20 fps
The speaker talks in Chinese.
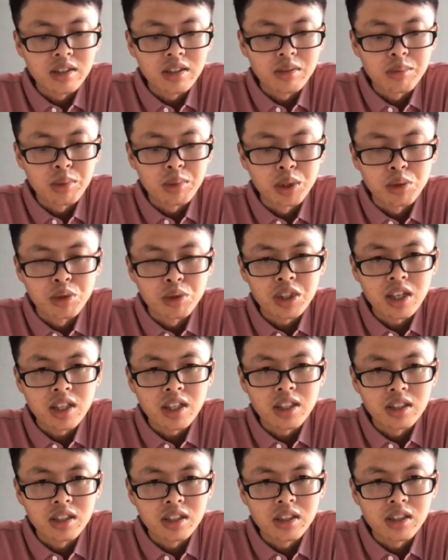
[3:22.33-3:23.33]
比如像
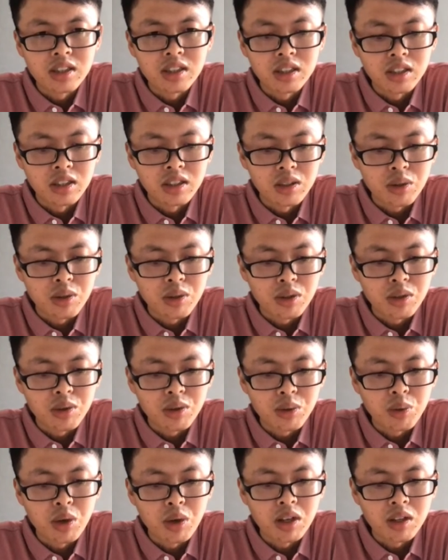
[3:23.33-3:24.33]
这个
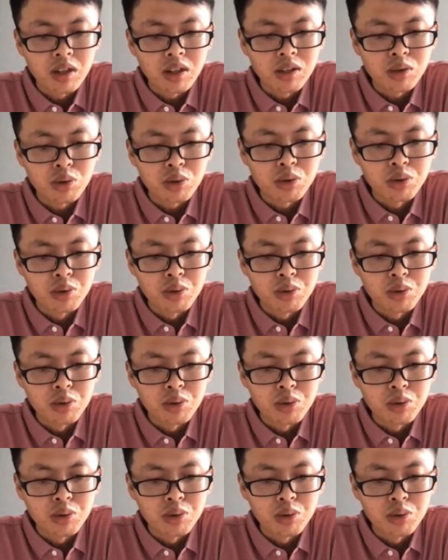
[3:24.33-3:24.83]
广告主、